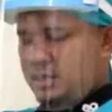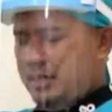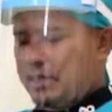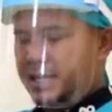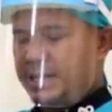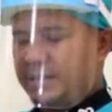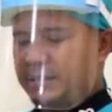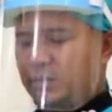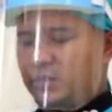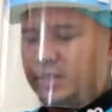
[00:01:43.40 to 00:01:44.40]
uh,
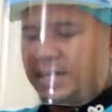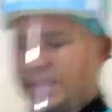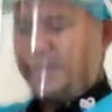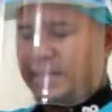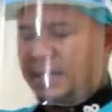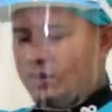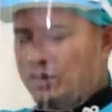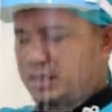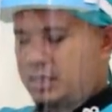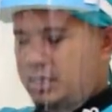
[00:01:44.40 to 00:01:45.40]
elektroda yang
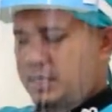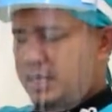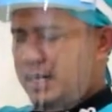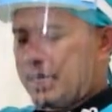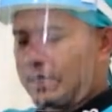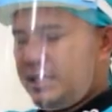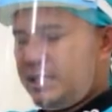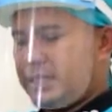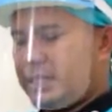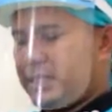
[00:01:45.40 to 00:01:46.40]
harus uh,
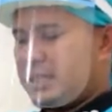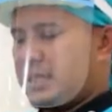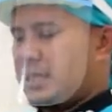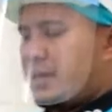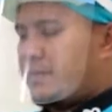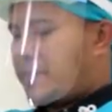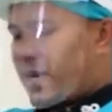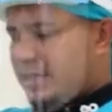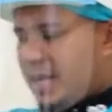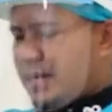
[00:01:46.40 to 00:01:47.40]

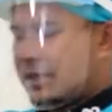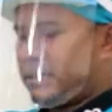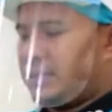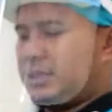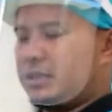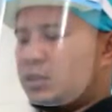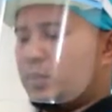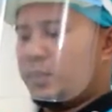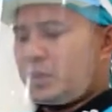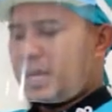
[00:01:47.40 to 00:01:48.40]
dipasang di
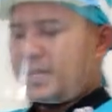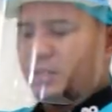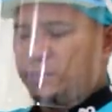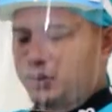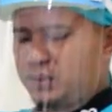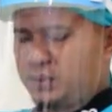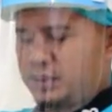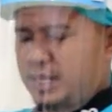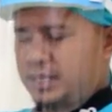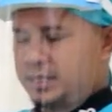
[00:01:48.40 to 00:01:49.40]
tubuh ataupun
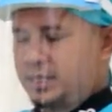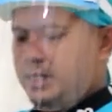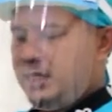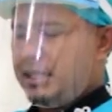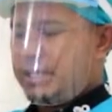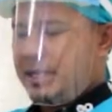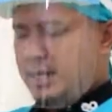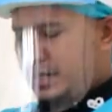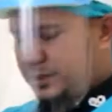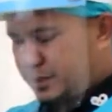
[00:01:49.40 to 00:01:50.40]
juga di
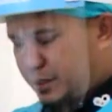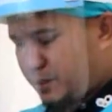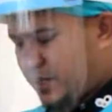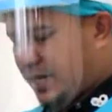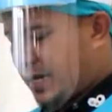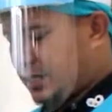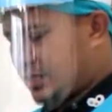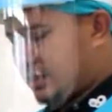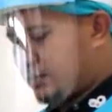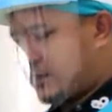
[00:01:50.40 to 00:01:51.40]
ekstremitas
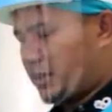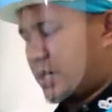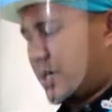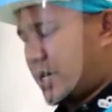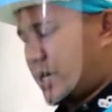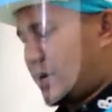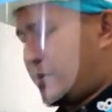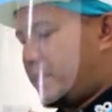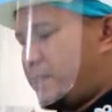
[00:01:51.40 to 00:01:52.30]
uh,